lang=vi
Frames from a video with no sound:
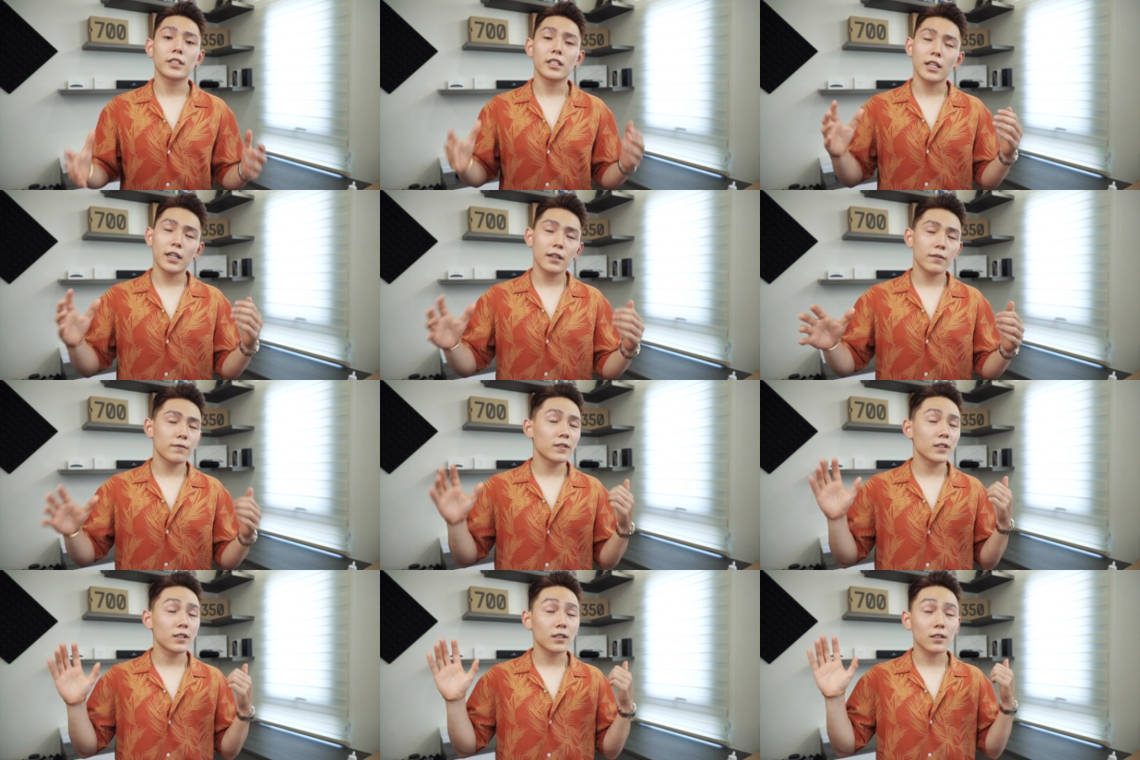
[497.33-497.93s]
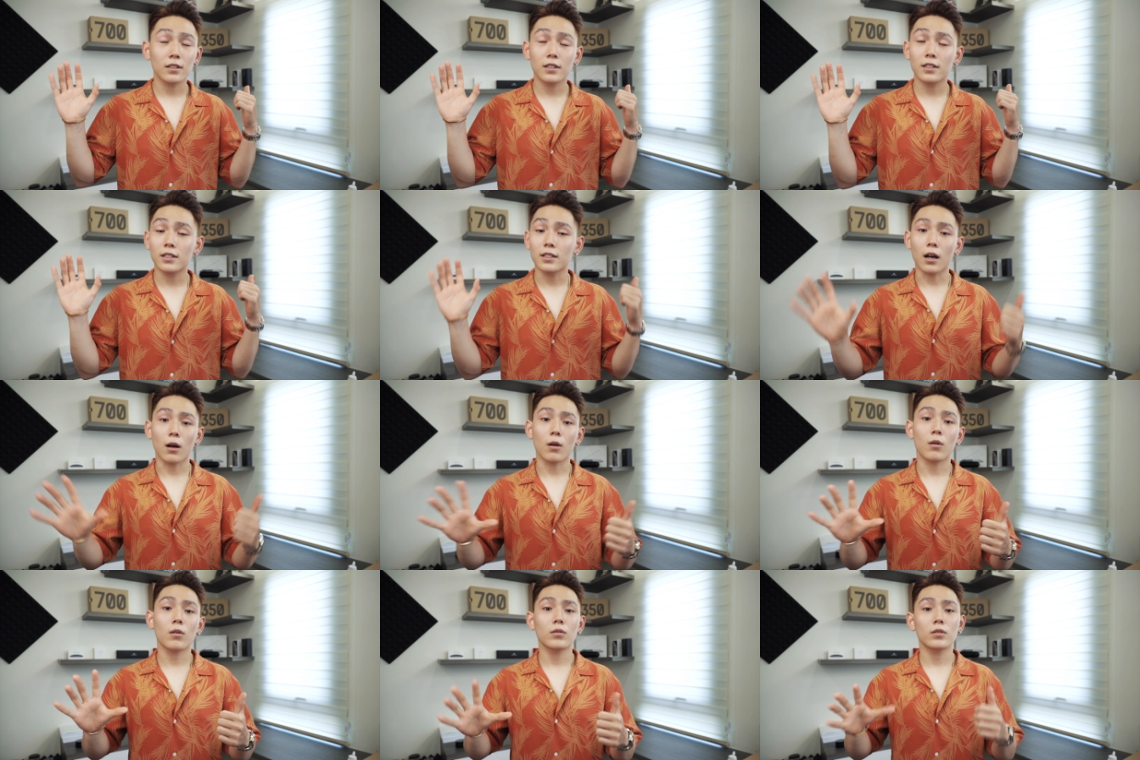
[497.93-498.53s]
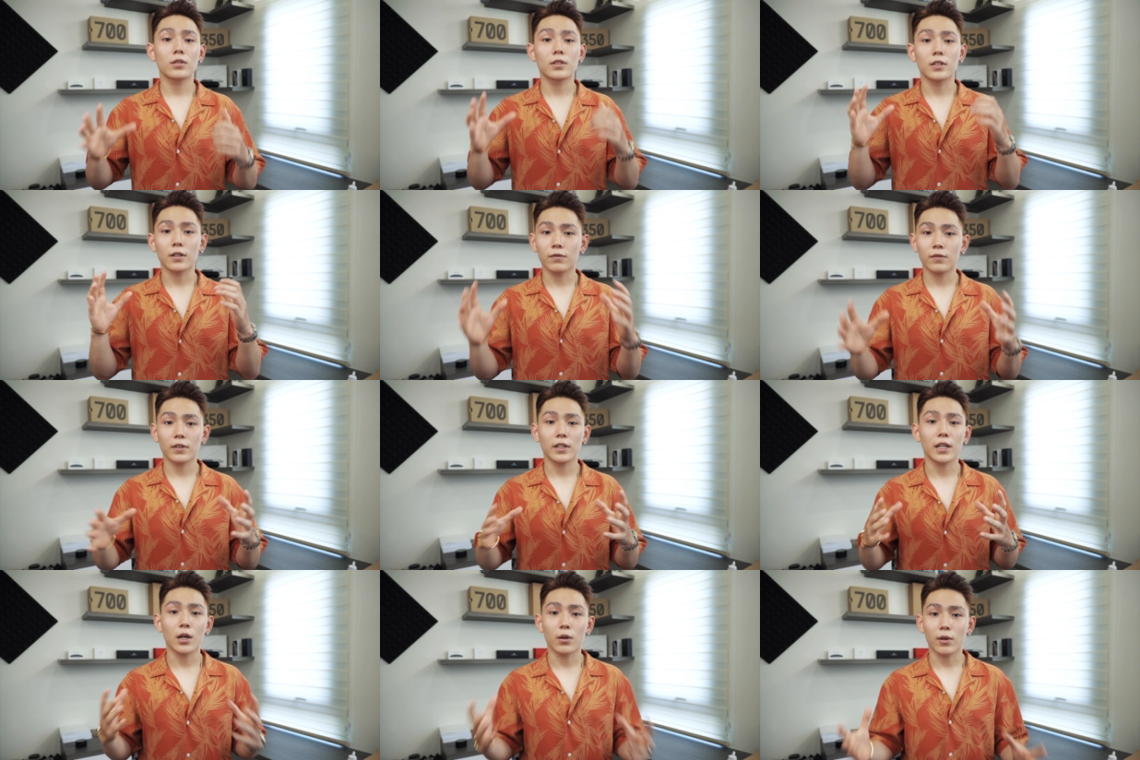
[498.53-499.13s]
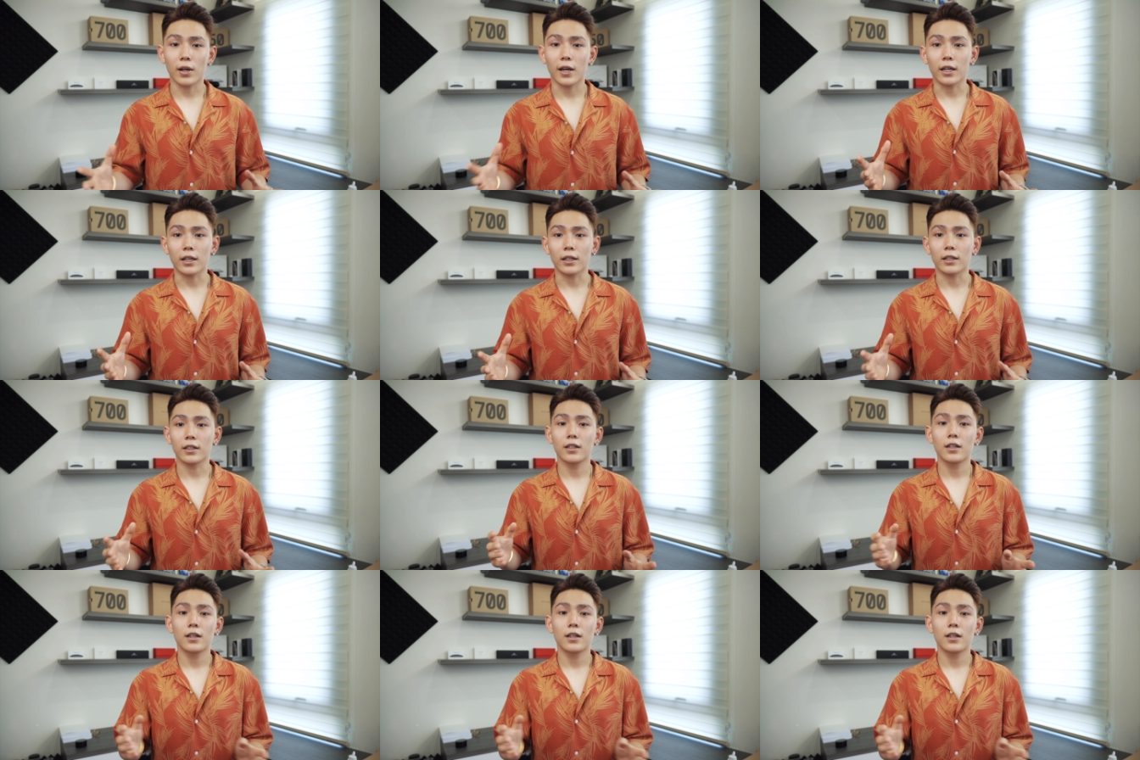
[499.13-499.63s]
tip thứ sáu trong video này